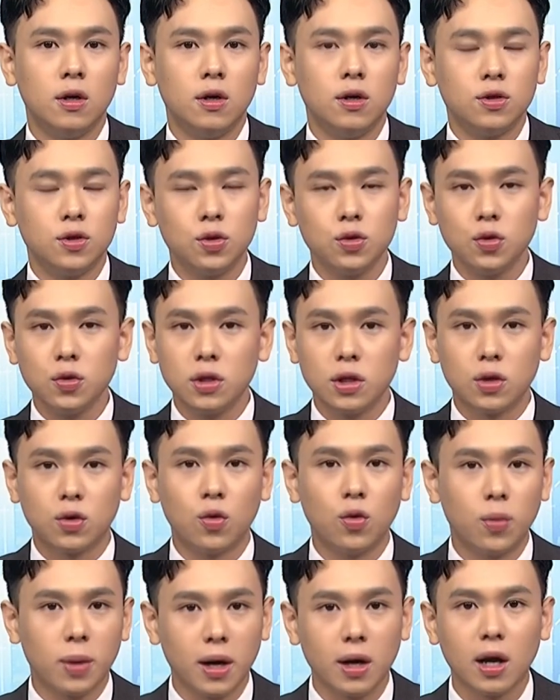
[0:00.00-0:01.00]
就说以
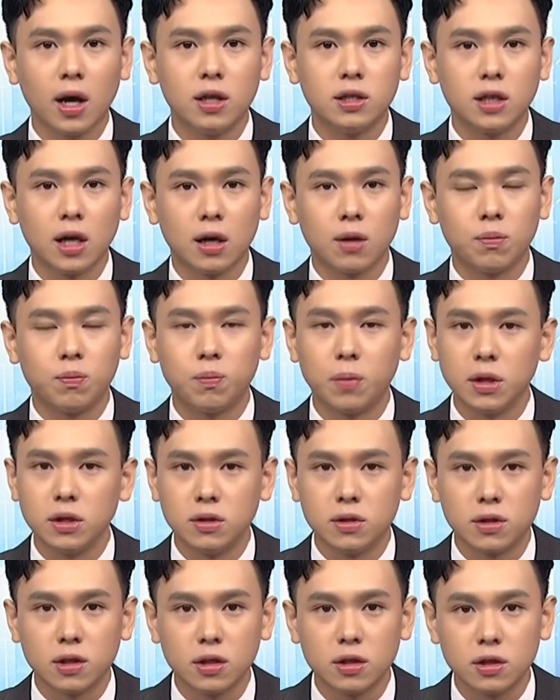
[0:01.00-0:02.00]
股票来讲，
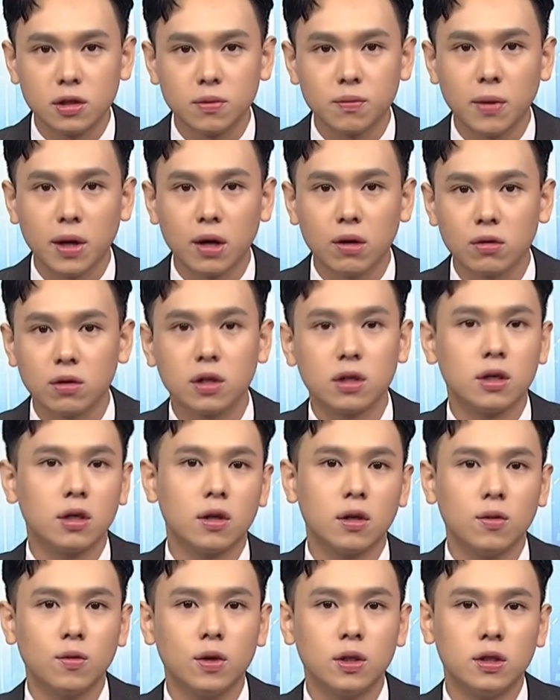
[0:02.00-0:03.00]
本身是没有任何
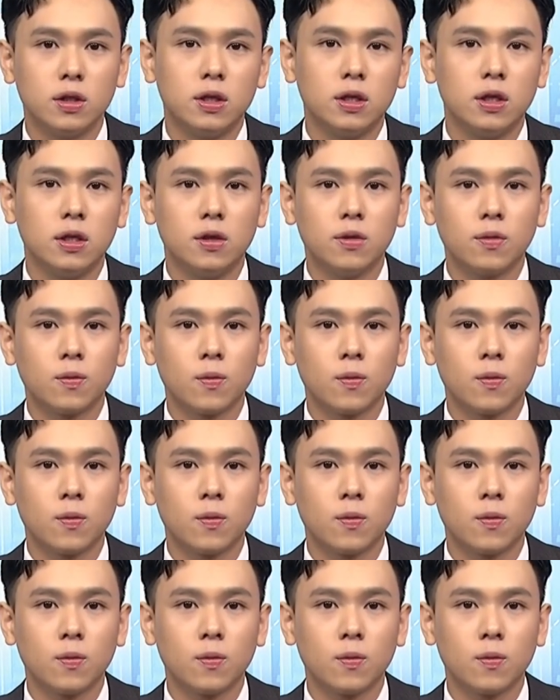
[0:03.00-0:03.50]
的问题，